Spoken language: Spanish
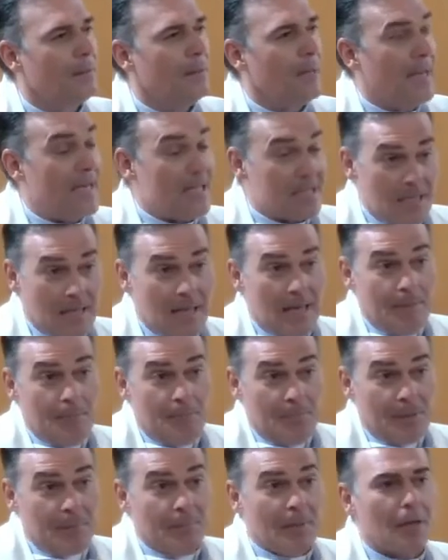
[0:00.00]
es, en
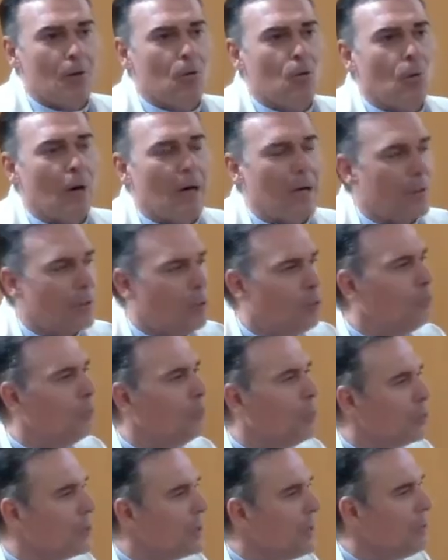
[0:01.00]
primer lugar, un
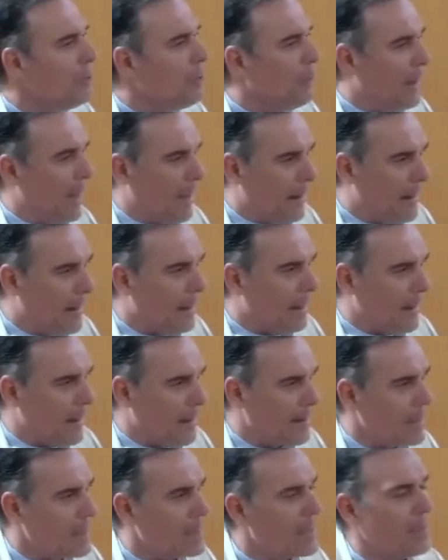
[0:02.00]
motivo para dar
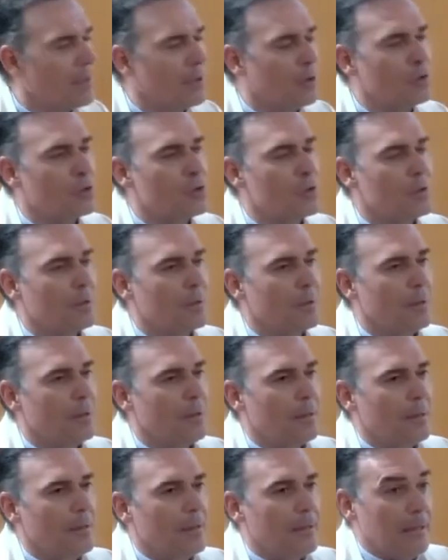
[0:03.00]
gracias a Dios
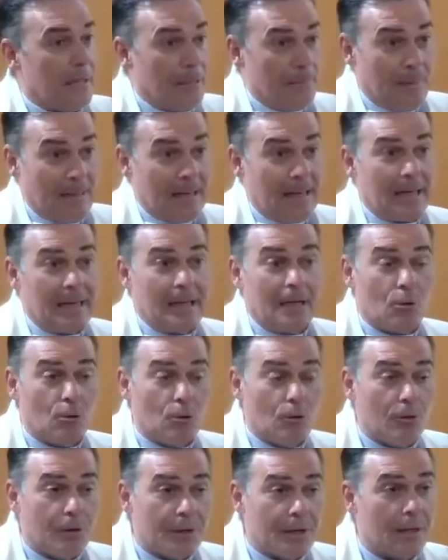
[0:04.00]
y para
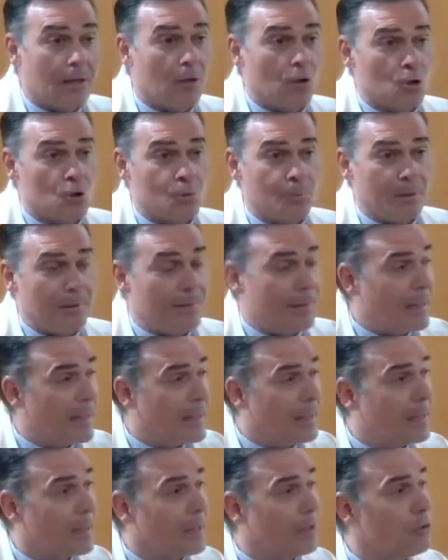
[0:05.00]
reconocer los
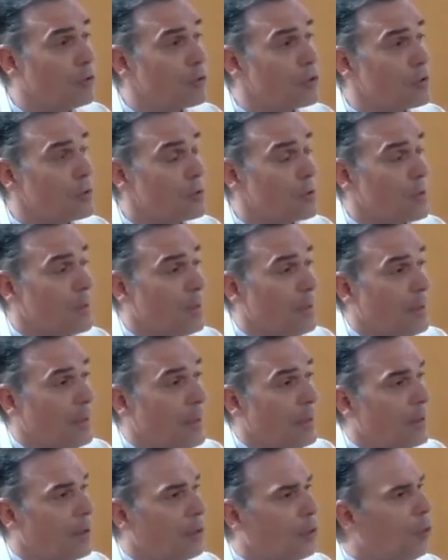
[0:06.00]
privilegios
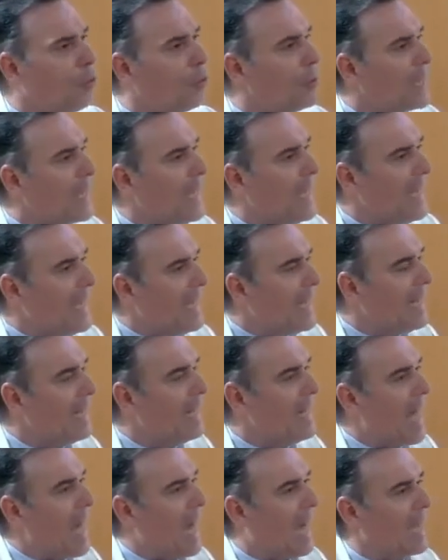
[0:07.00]
con que
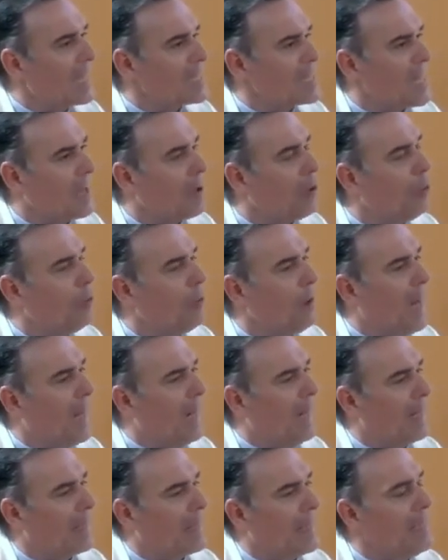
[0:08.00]
él agasajó a
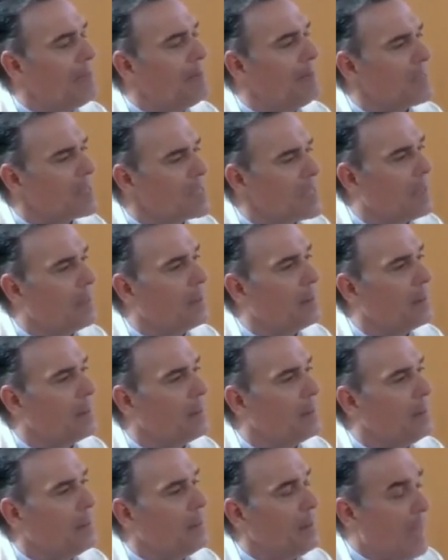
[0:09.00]
la que iba a ser
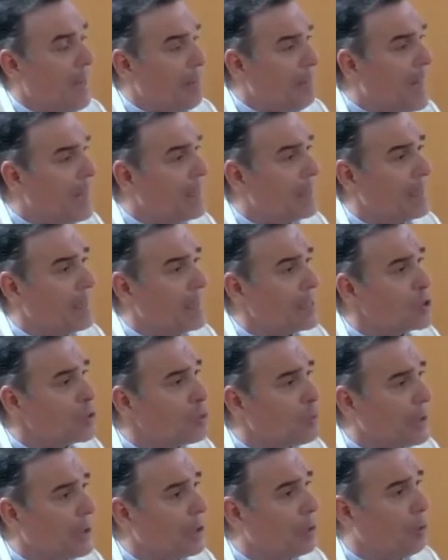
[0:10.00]
la madre de
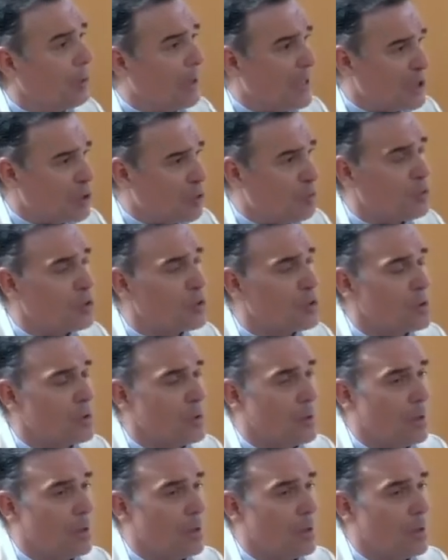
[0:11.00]
su Hijo Jesús.